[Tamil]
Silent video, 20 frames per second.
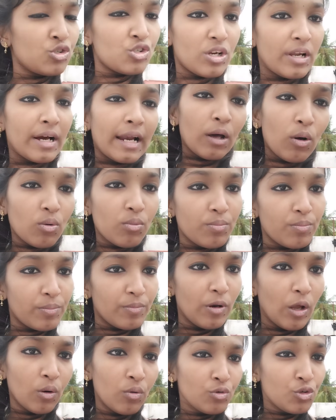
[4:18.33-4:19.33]
முடிச்சிடலாம் லவ்
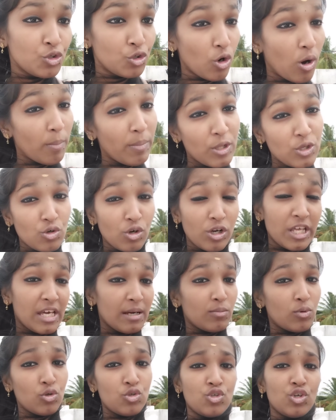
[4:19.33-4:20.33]
லவ் விஷயம் அப்படின்னு சொல்லி
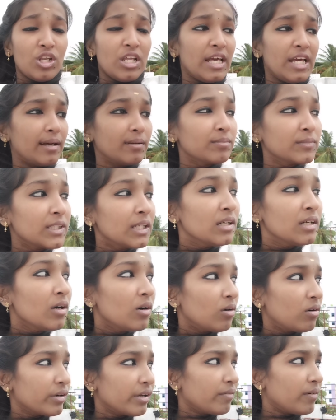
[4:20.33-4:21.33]
நீங்கள் முடிச்சிடுறீங்க
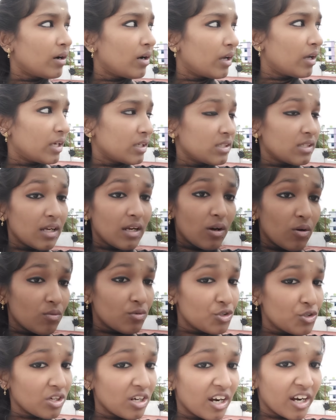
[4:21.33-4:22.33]
ஓகேவா அது ஆக்சுவலாக
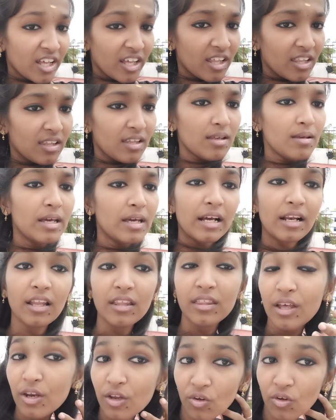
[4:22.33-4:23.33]
லவ் விஷயம் கிடையாது
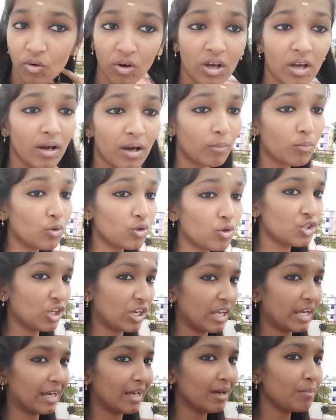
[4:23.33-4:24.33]
எங்களுக்கு தெரியும்
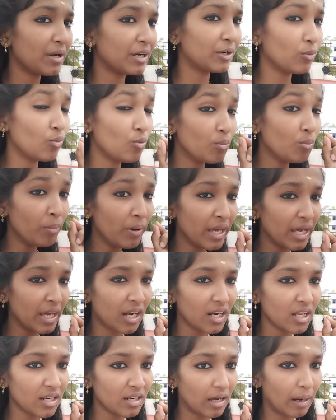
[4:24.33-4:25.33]
முடிச்சிடுறீங்க பட்
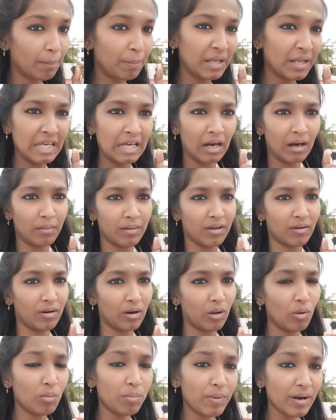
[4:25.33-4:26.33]
உண்மையான அப்படி அப்படி
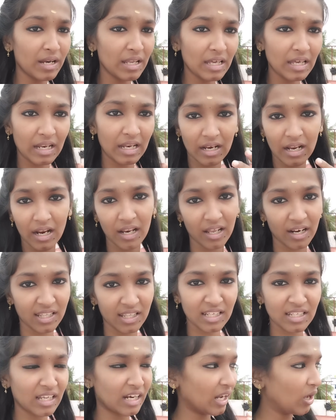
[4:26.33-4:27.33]
அவங்க லவ் பண்ணி என்னால்
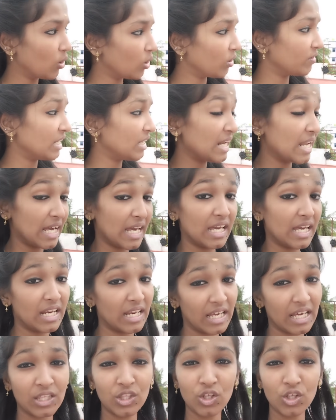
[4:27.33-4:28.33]
இறந்துருந்தாலும் அவங்க வீட்டில் ஏன்
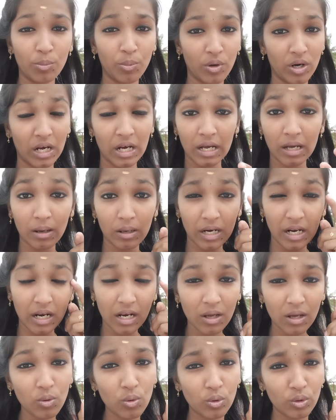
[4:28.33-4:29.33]
என்னை ஏற்றுக்க போகிறாங்க
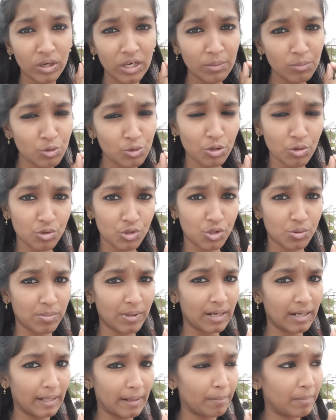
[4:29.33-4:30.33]
நல்லா ஒரு நிமிஷம் யோசிச்சு
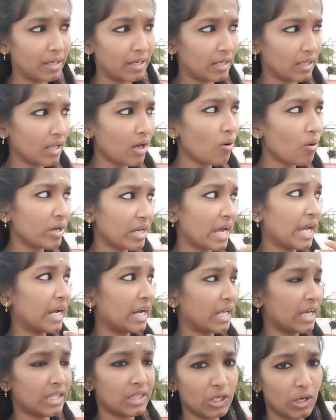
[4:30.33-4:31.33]
பாருங்கள் அப்படி இருந்தால் அவங்க ஏன்
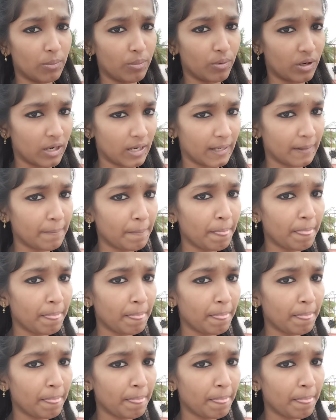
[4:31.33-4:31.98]
என்னை ஏற்றுக்க போகிறாங்க